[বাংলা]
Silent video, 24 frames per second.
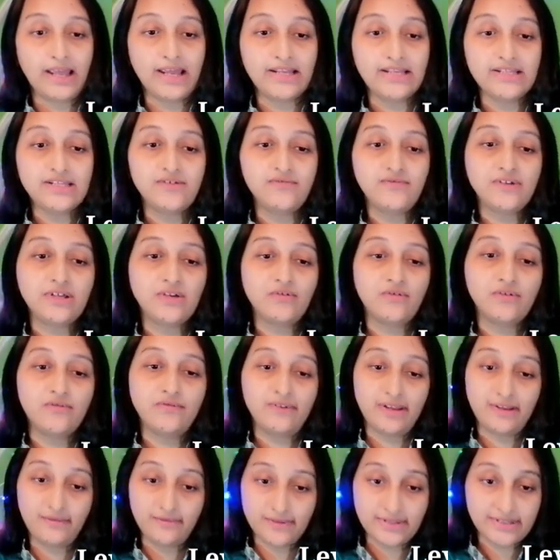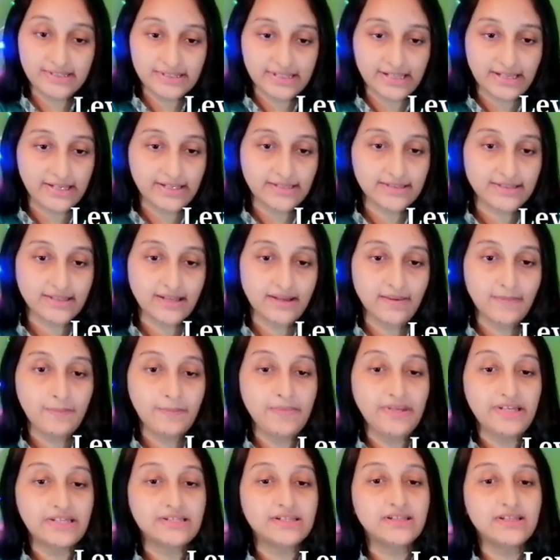NTPQ of level 6,
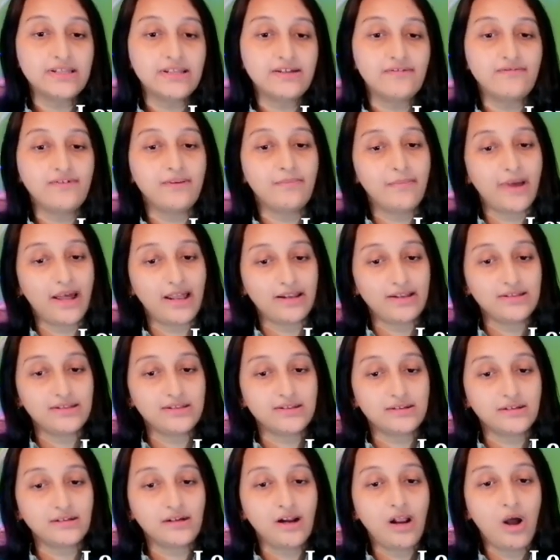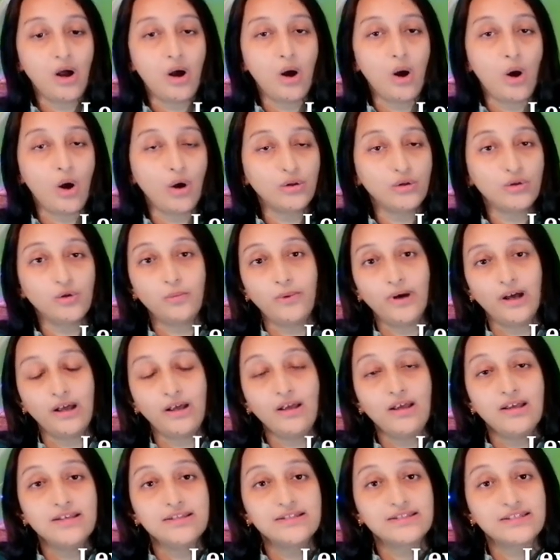middle level manager অথবা
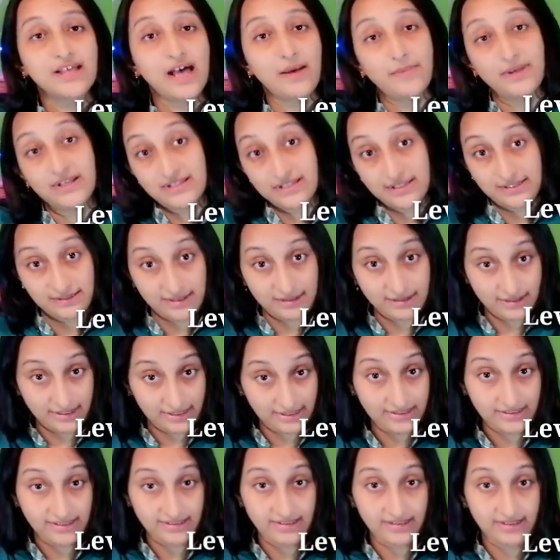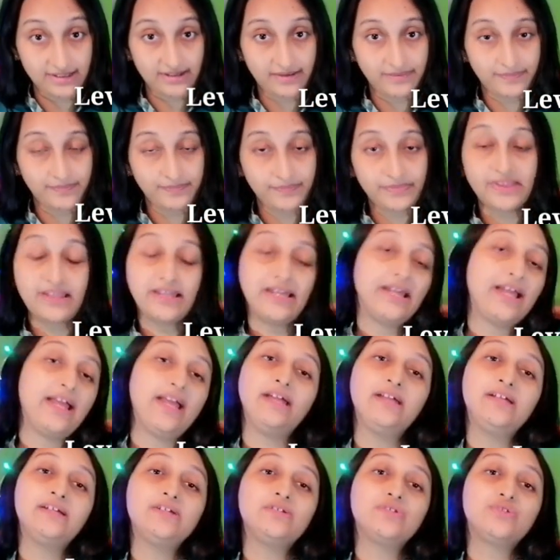সাব অ্যাসিস্ট্যান্ট ইঞ্জিনিয়ার
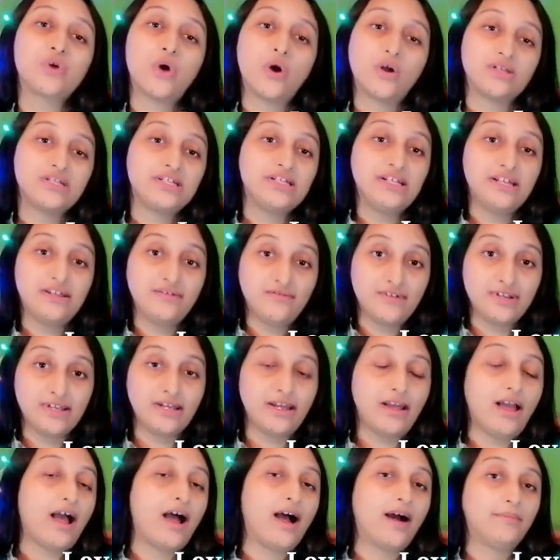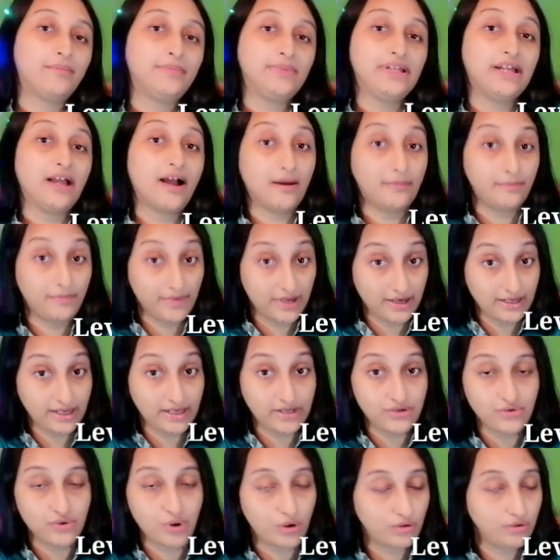এই ছটি লেভেলে আপনি আপনার
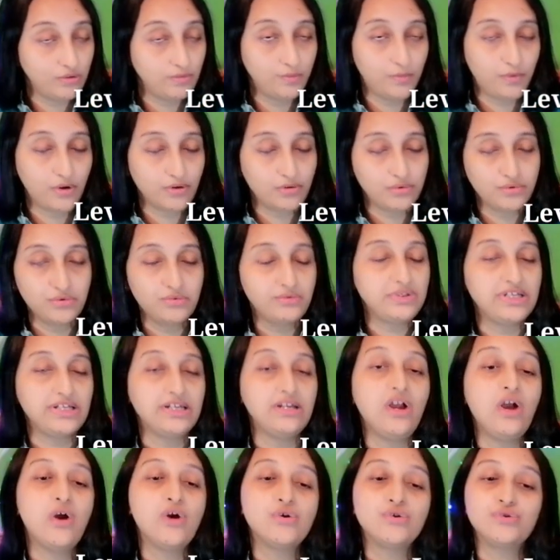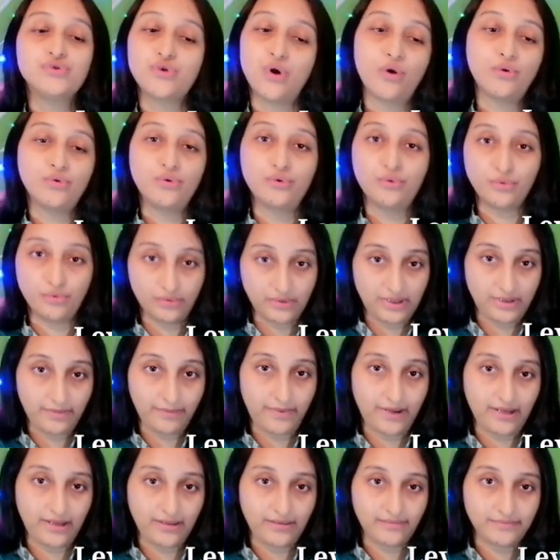এই সনদপত্রটি সংগ্রহ করতে
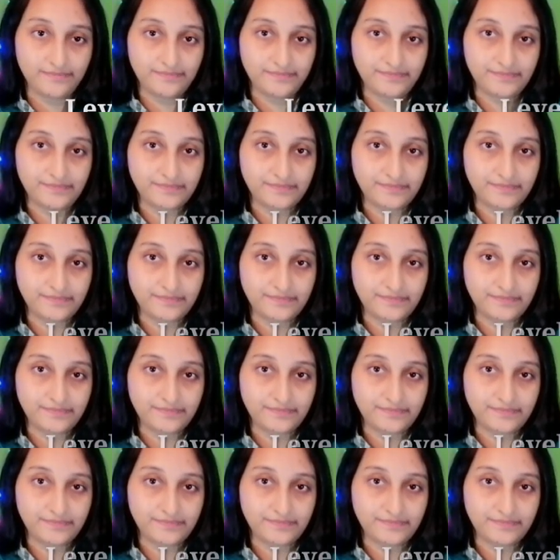পারেন